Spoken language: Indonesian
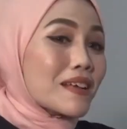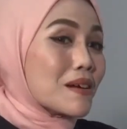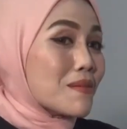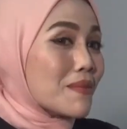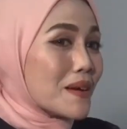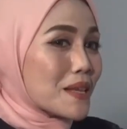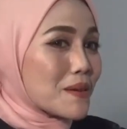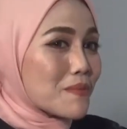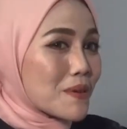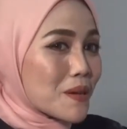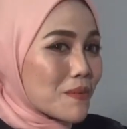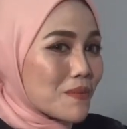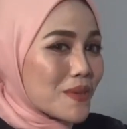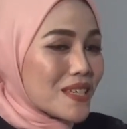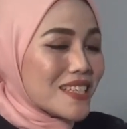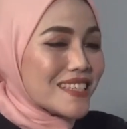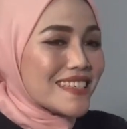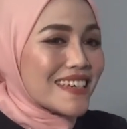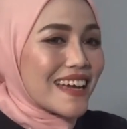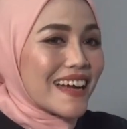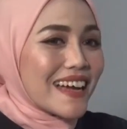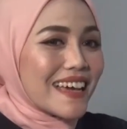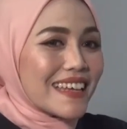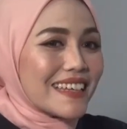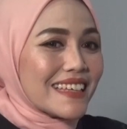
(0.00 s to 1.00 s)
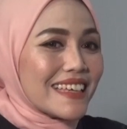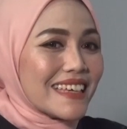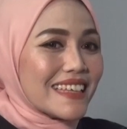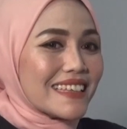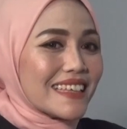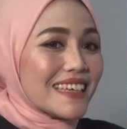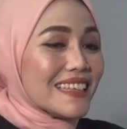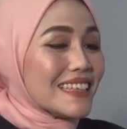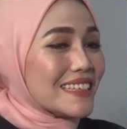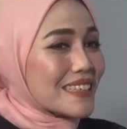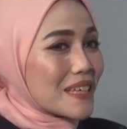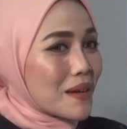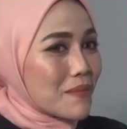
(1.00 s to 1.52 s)
kembali perbincangan
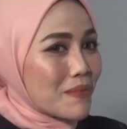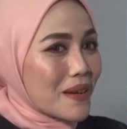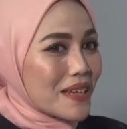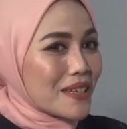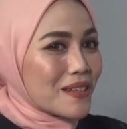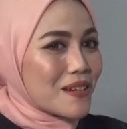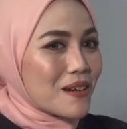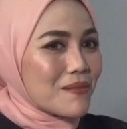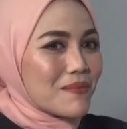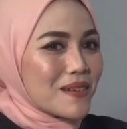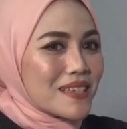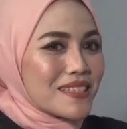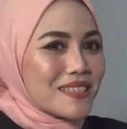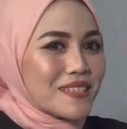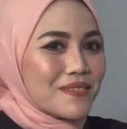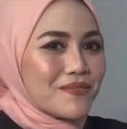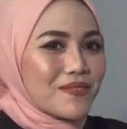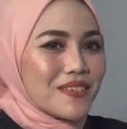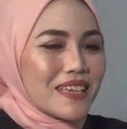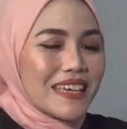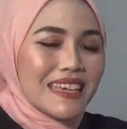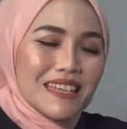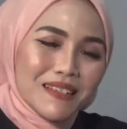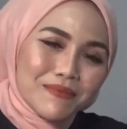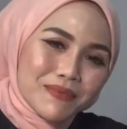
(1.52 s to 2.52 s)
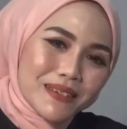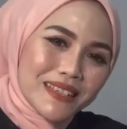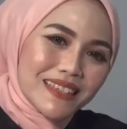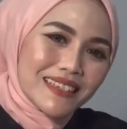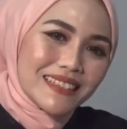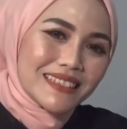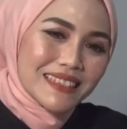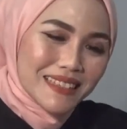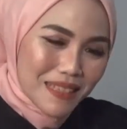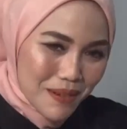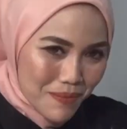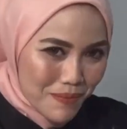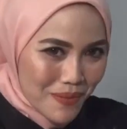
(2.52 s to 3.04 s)
kita tetaplah di Kompas TV,
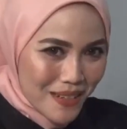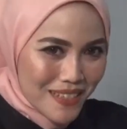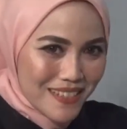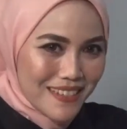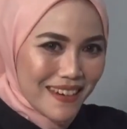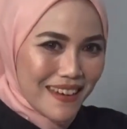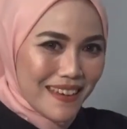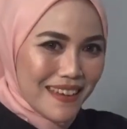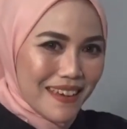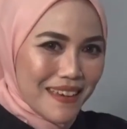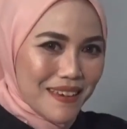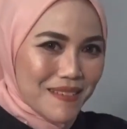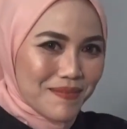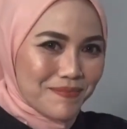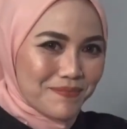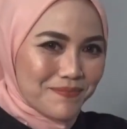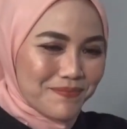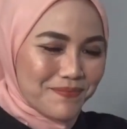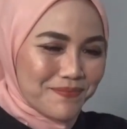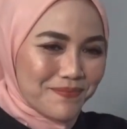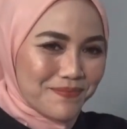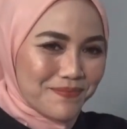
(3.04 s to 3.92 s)
independen terpercaya.